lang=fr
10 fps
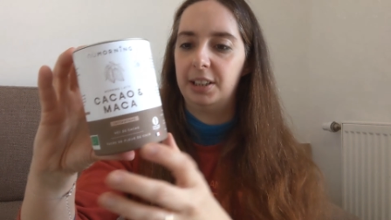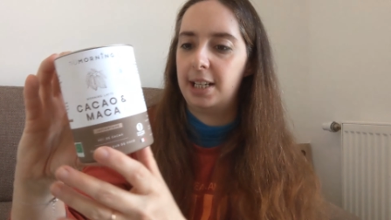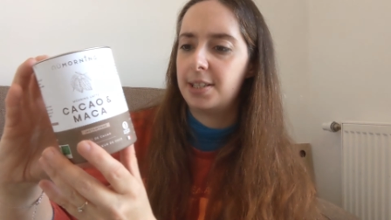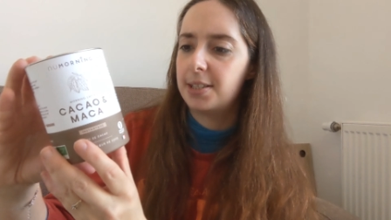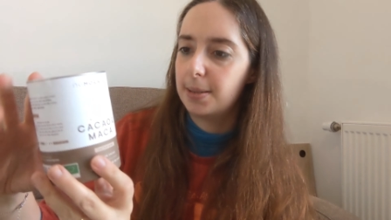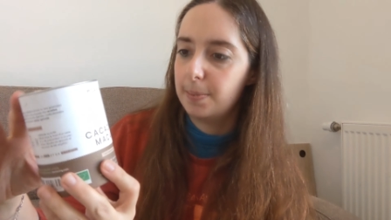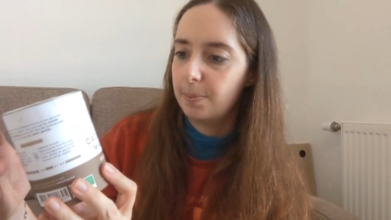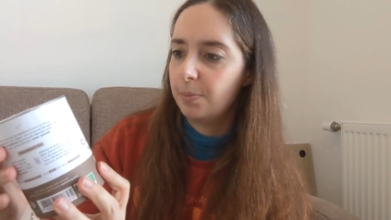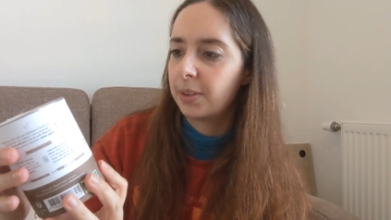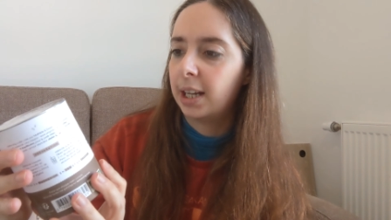20 tasses.
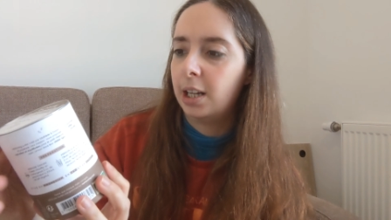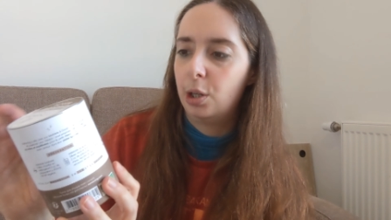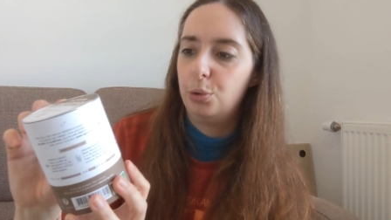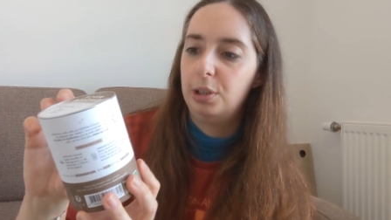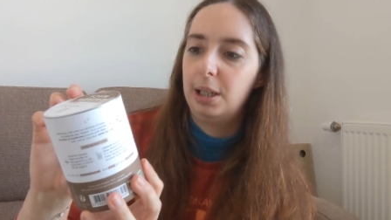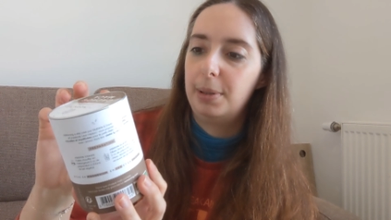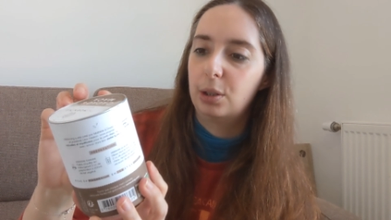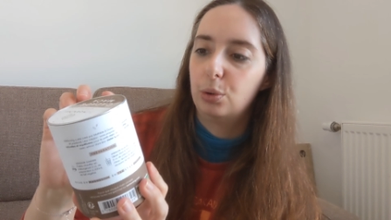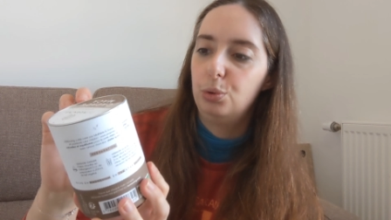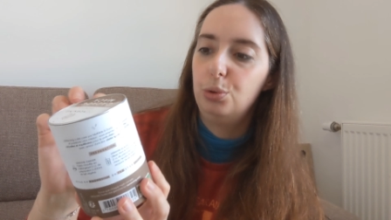De la
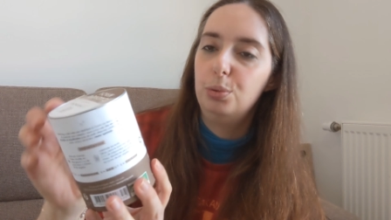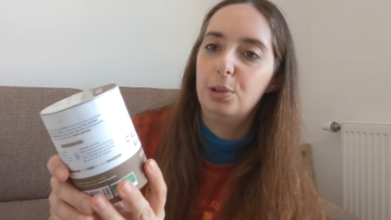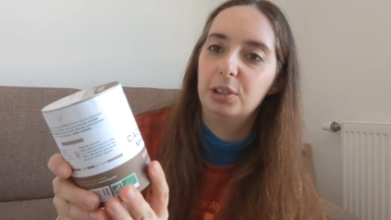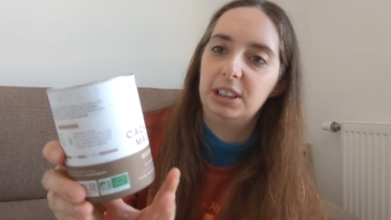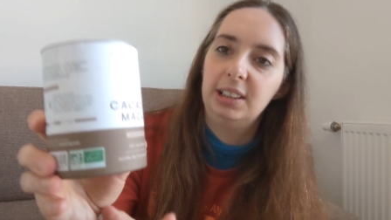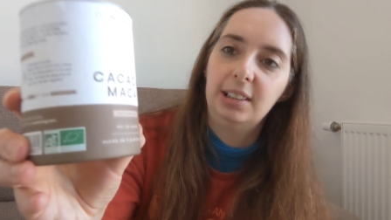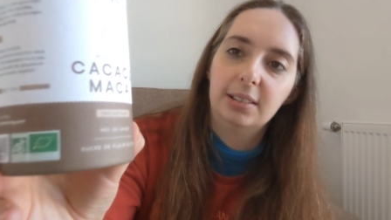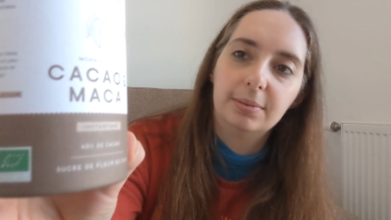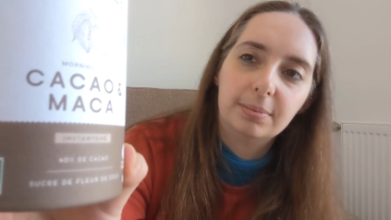marque New Morning.